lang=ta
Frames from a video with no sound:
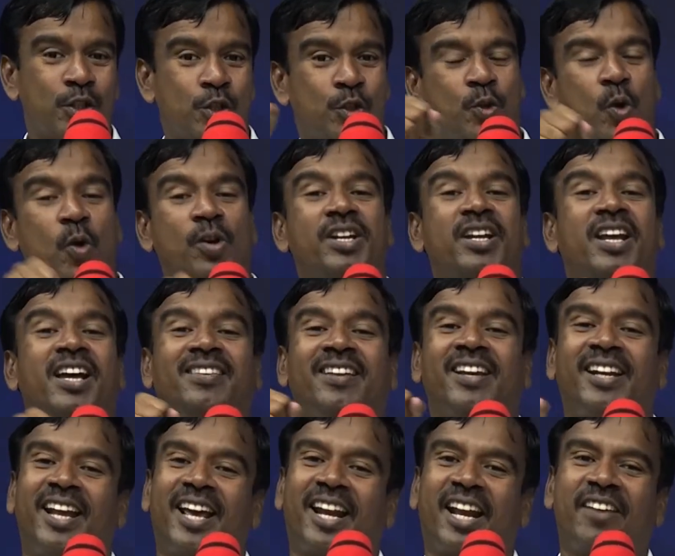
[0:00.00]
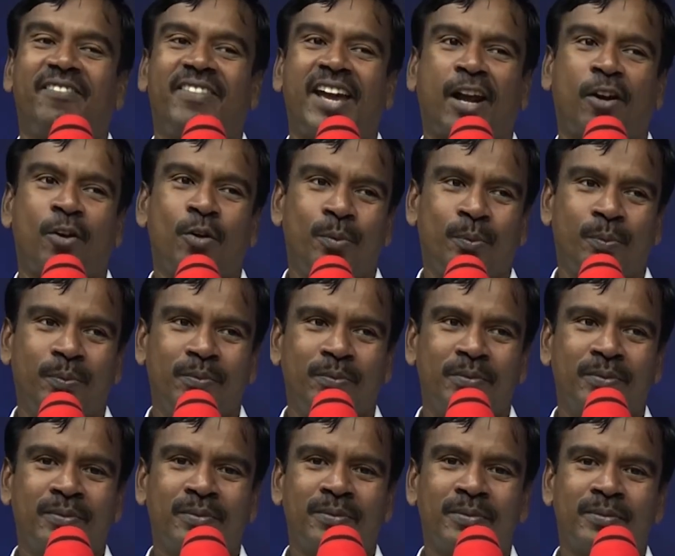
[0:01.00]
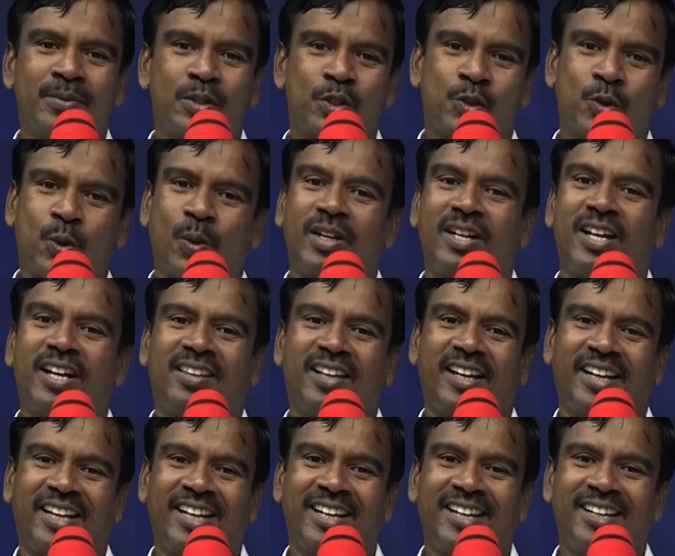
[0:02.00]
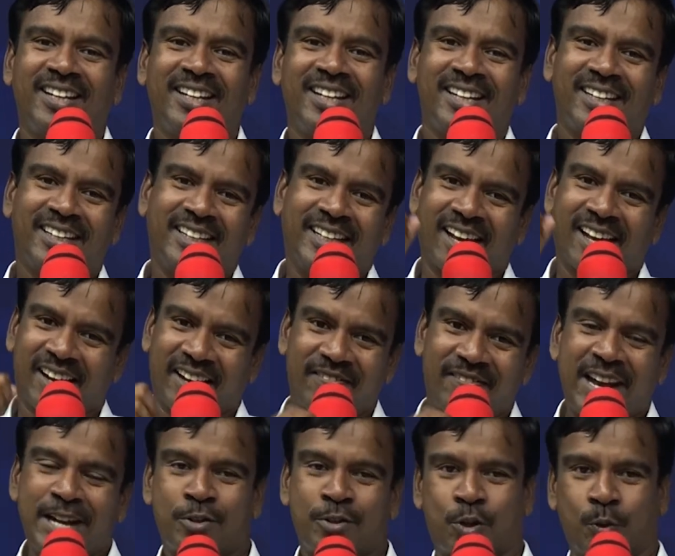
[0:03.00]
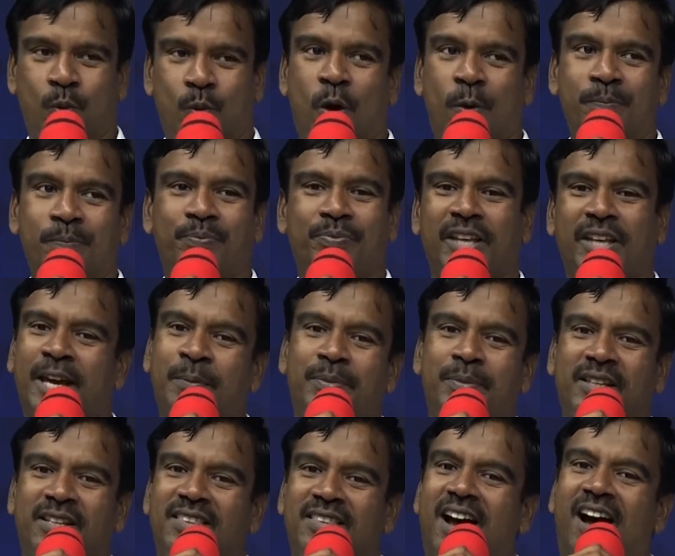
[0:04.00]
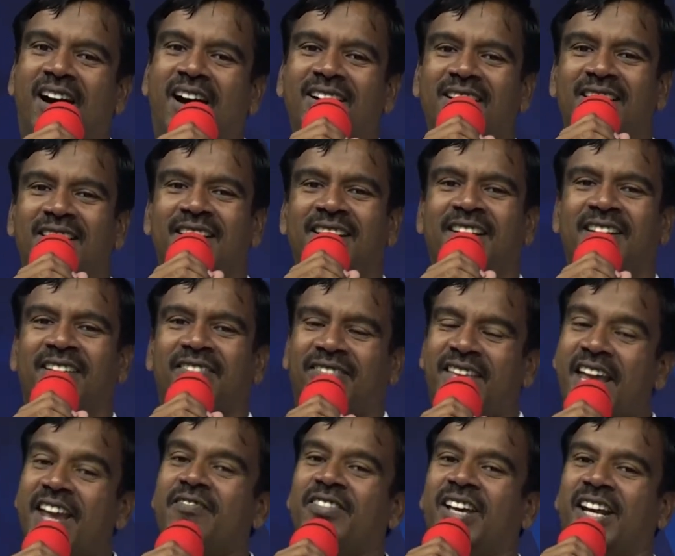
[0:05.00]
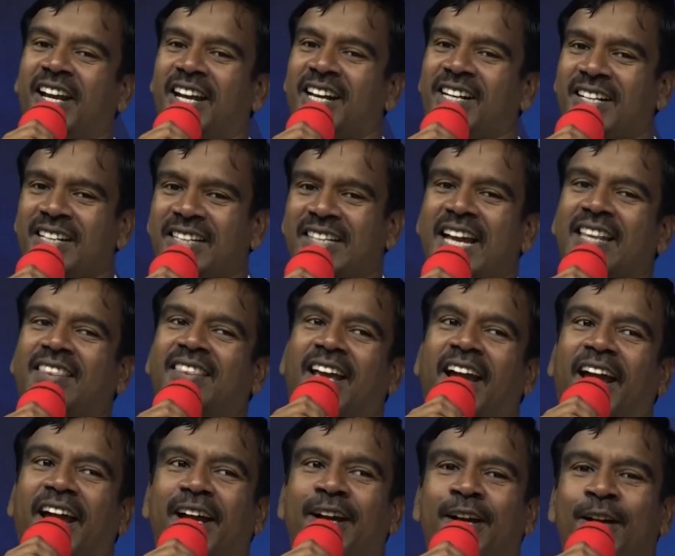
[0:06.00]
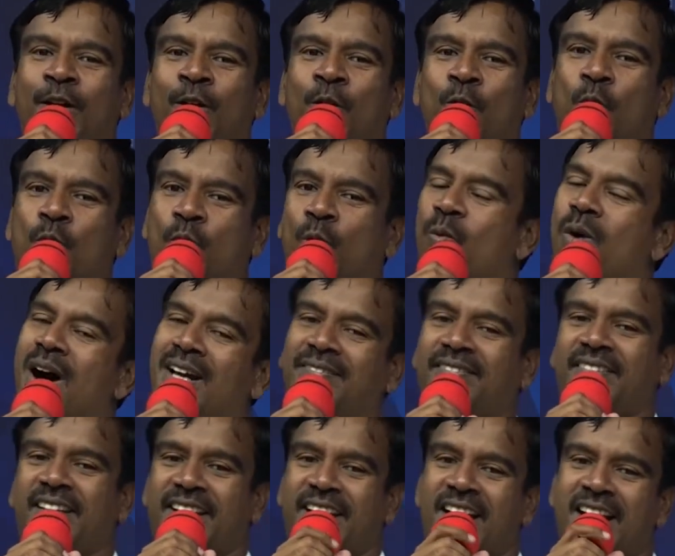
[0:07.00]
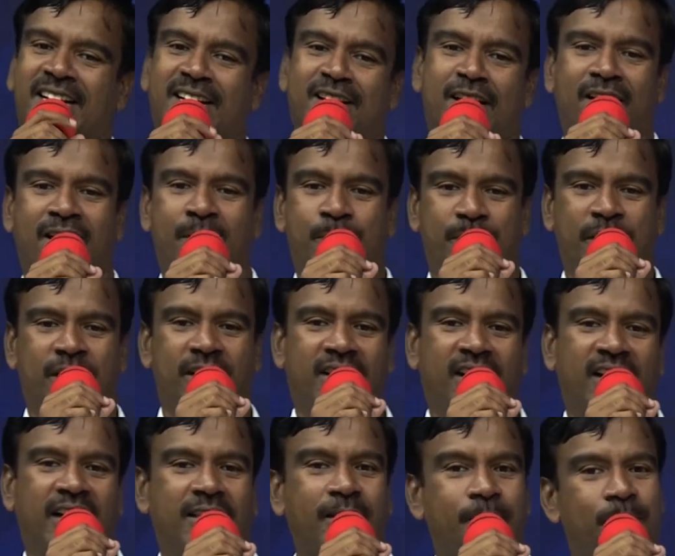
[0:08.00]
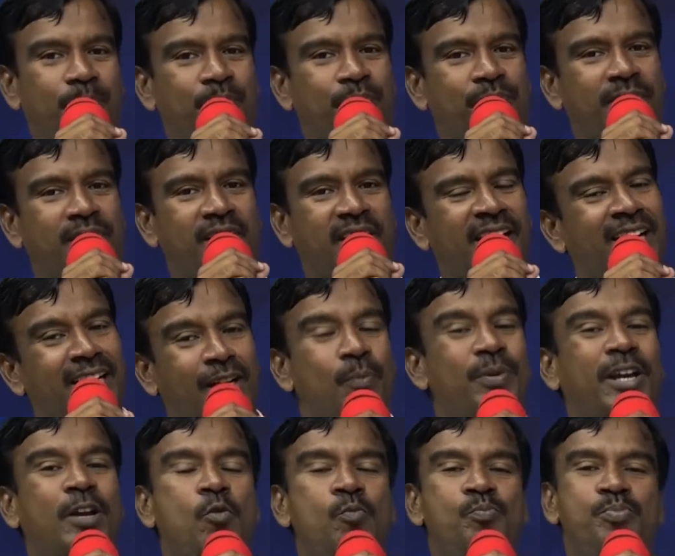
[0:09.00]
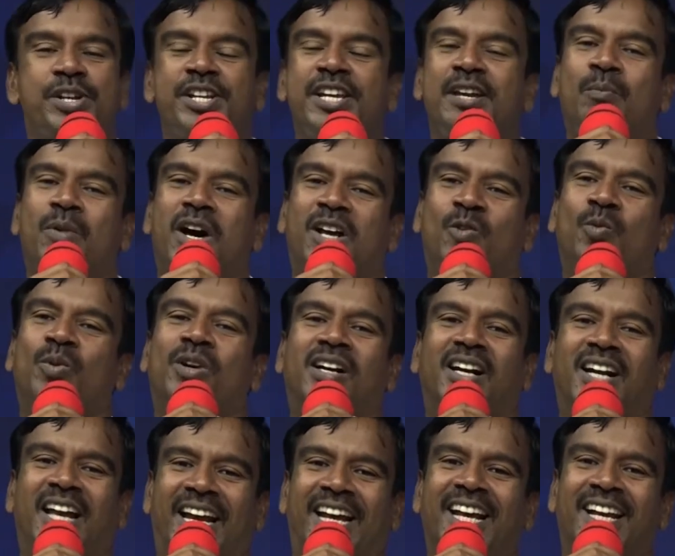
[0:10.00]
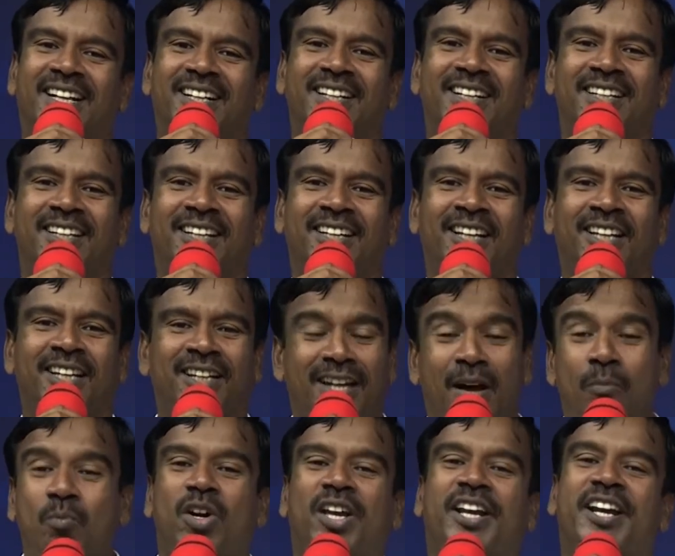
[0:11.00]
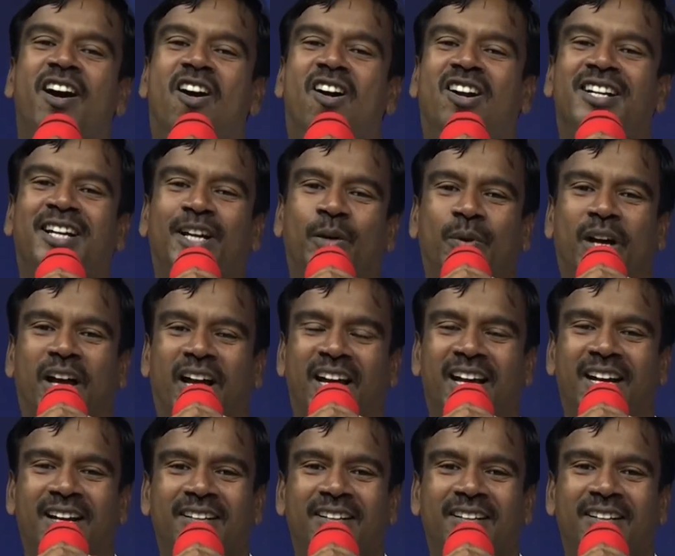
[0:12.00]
சொன்னது நிறைவேறும் சொன்னதை நிறைவேற்றுவோம் என்பதுதான் தேவன் எனக்கு தந்த ஒரு வார்த்தையாய் காணப்படுகிறது எனக்கு மிகவும் பிரியமானவர்களே நம்முடைய ஆண்டவர்